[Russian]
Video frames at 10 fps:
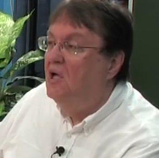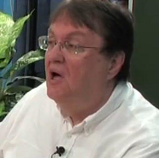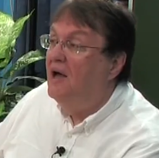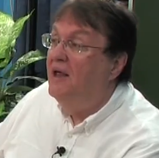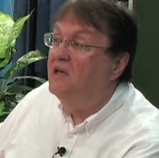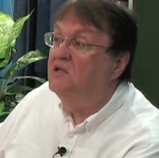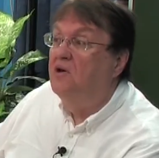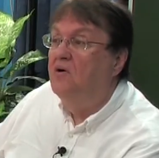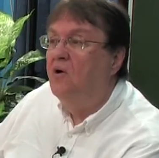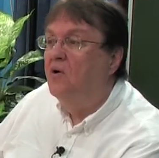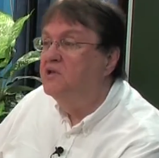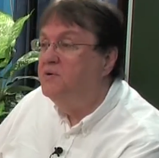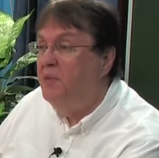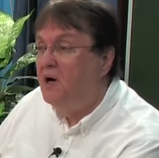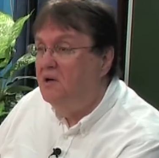на Бога.
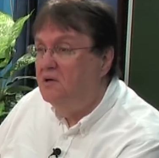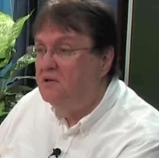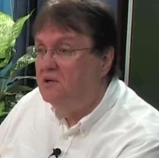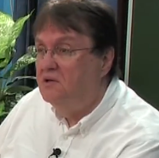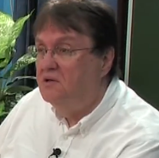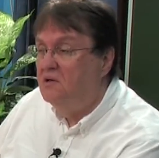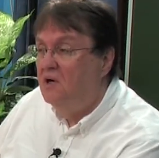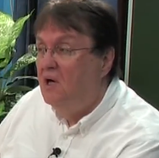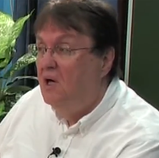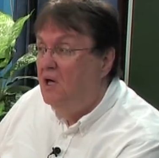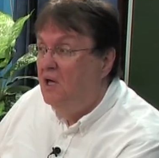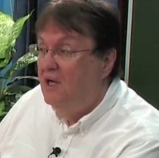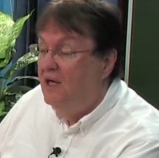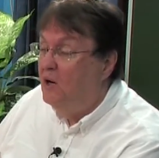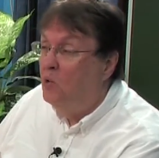Ничто не
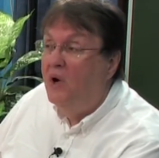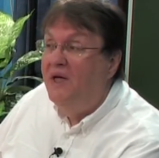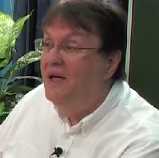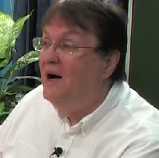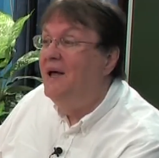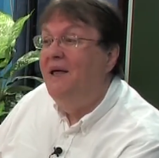соответствует